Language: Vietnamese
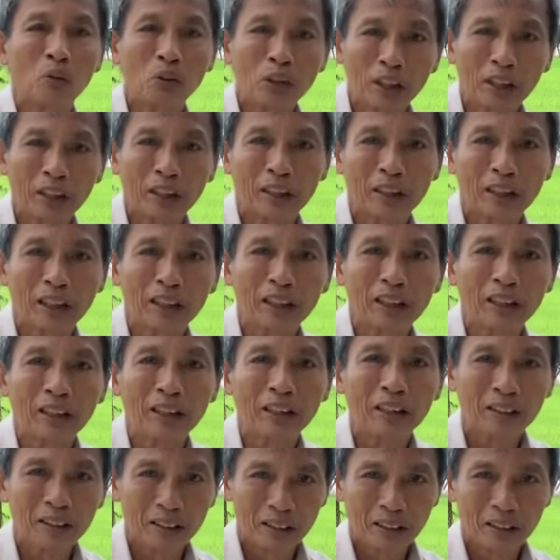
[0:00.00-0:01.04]
duyên thì
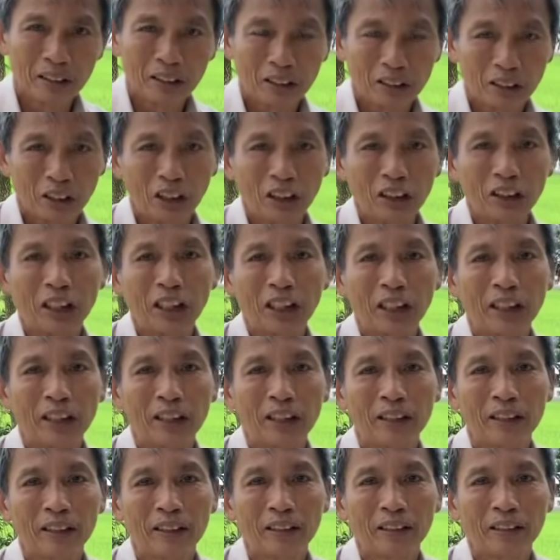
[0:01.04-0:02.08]
thực hiện
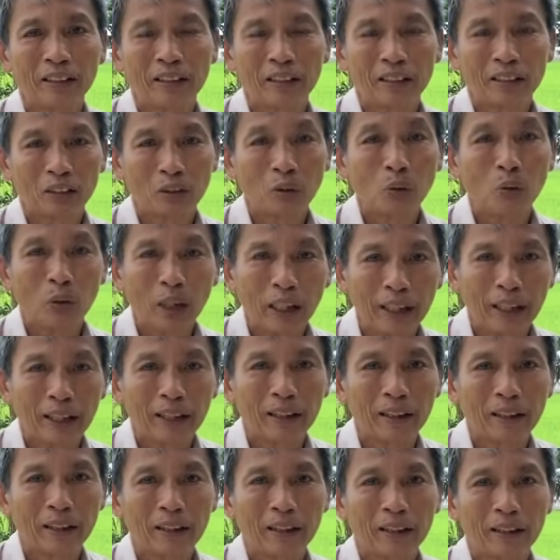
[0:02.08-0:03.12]
tu hiền
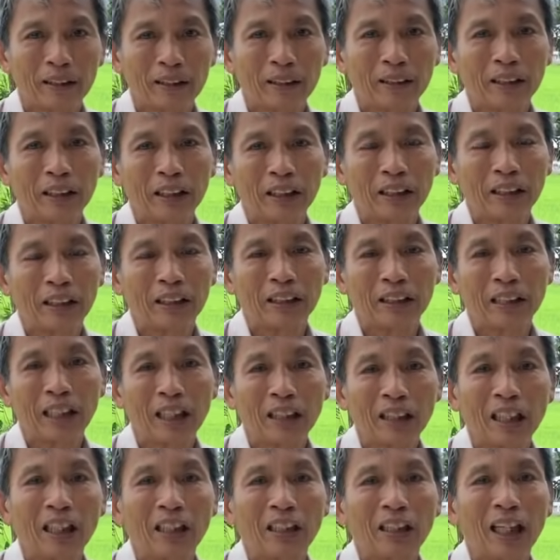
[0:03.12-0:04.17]
thì gia
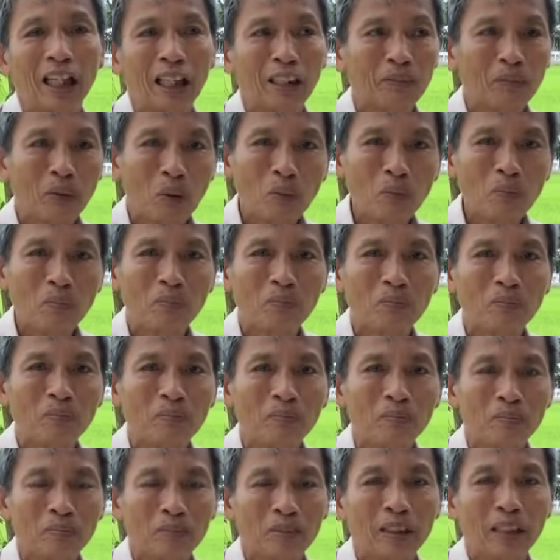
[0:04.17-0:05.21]
đình nó hạnh phúc
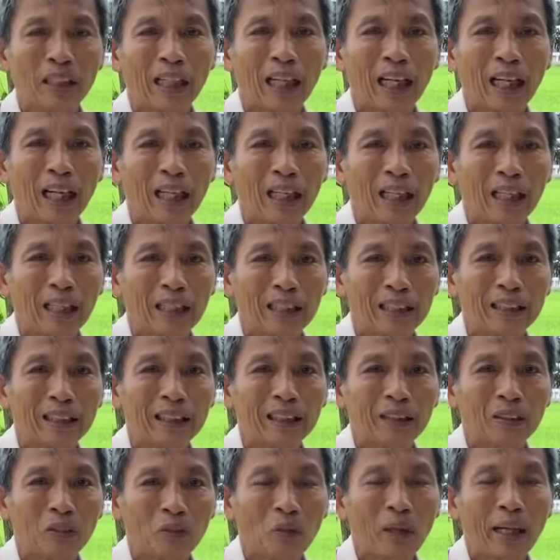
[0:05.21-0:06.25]
và
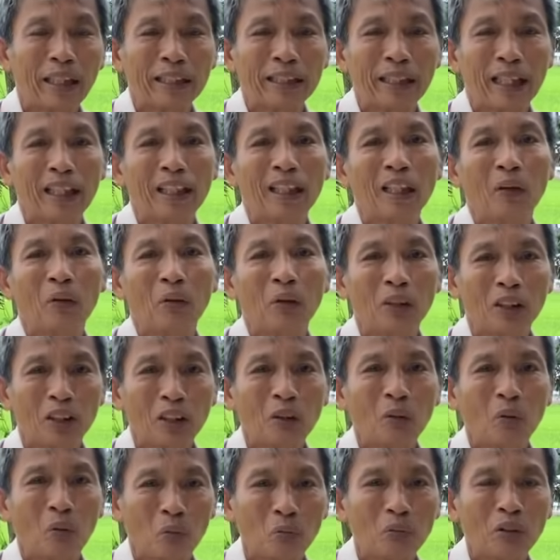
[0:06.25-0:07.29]
ngoài xã hội nó
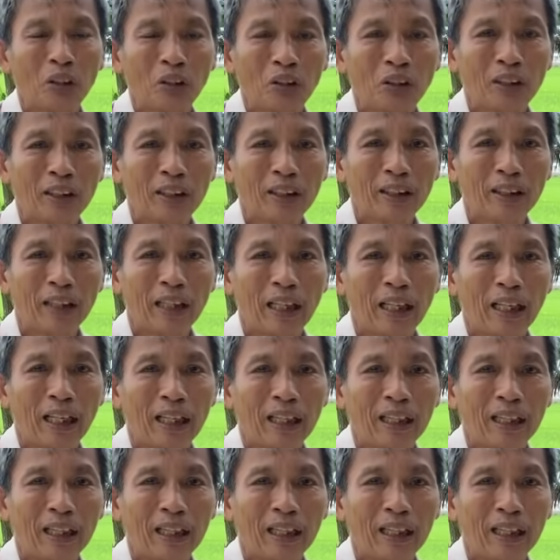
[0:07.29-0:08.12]
cũng được đó là